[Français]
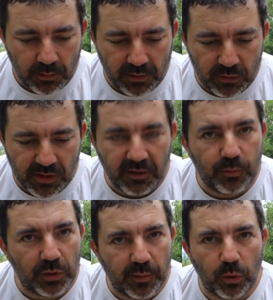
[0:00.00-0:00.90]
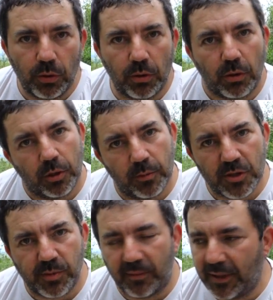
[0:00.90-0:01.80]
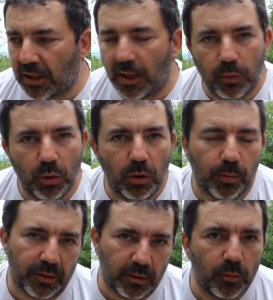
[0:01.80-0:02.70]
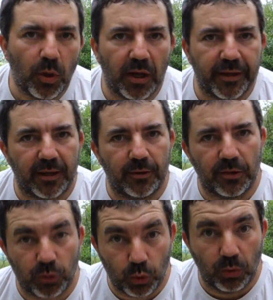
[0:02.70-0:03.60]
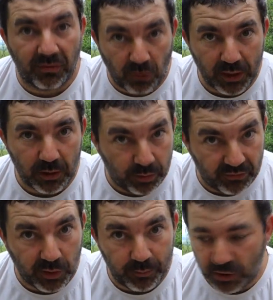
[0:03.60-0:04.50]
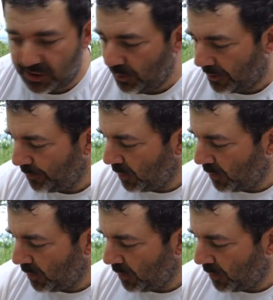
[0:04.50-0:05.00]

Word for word: Mais vous savez que pour les brûlures, on commence par mettre la brûlure pendant au moins un quart d'heure sous l'eau froide, le plus froide possible.